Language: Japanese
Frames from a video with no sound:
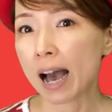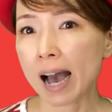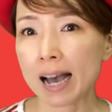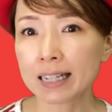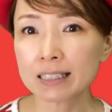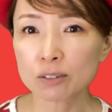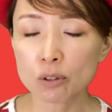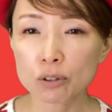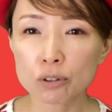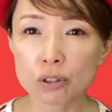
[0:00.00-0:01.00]
はい
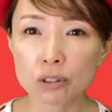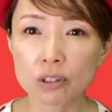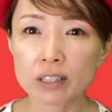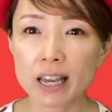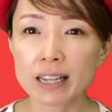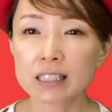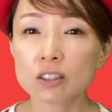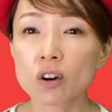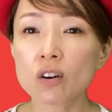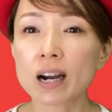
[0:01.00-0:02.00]
ということで以
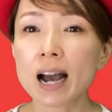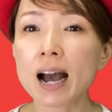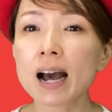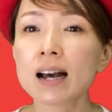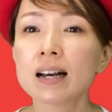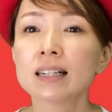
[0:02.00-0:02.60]
上が